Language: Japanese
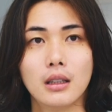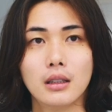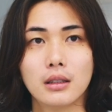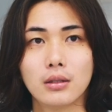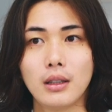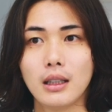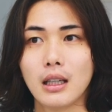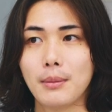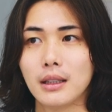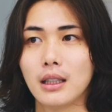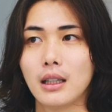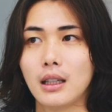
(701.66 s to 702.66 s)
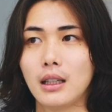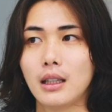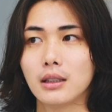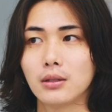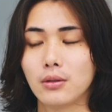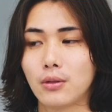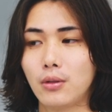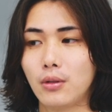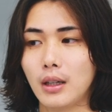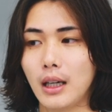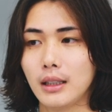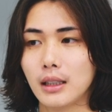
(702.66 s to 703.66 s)
それがまたその
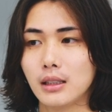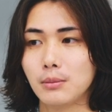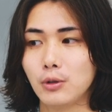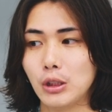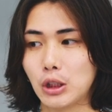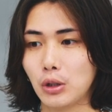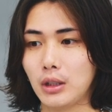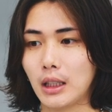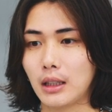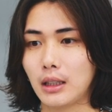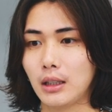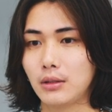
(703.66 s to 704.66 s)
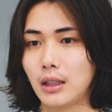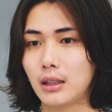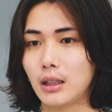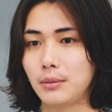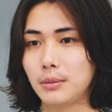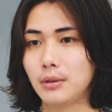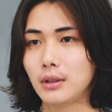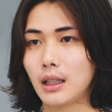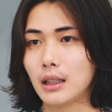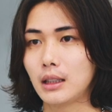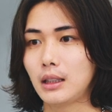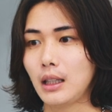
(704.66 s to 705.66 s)
後輩たちも一緒になってくれた部分が
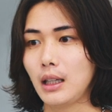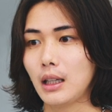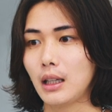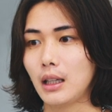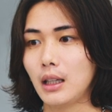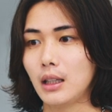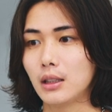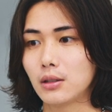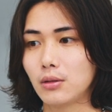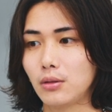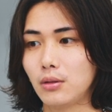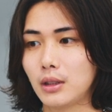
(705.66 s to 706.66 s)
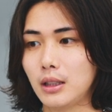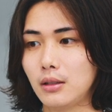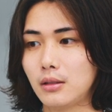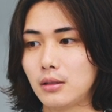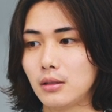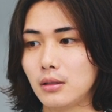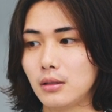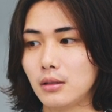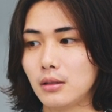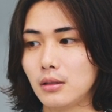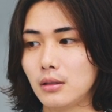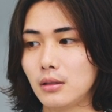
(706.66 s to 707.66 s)
あってその技
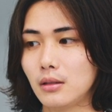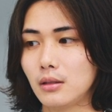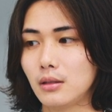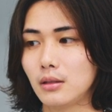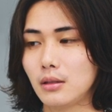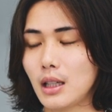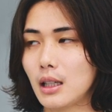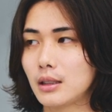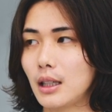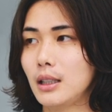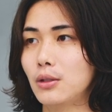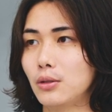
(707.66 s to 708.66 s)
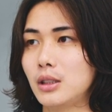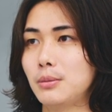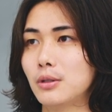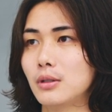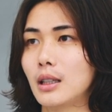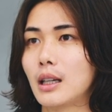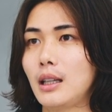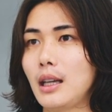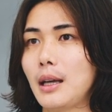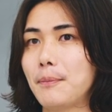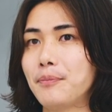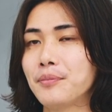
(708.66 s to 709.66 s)
術が再度自分の中
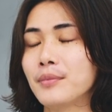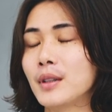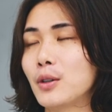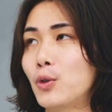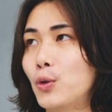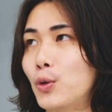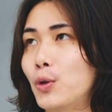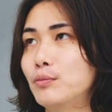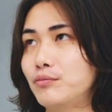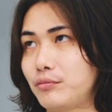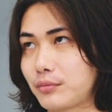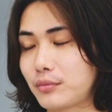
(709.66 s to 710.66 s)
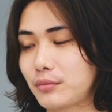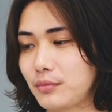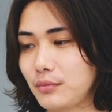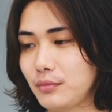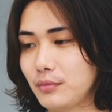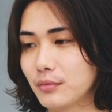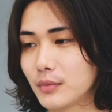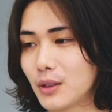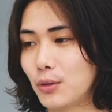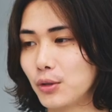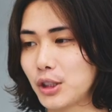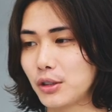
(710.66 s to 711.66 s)
でこう
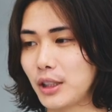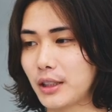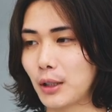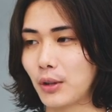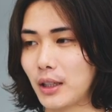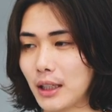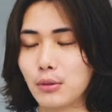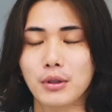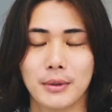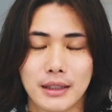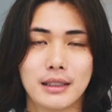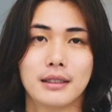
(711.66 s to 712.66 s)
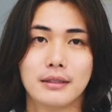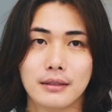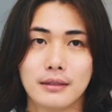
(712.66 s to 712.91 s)
構築できたのかなと思います。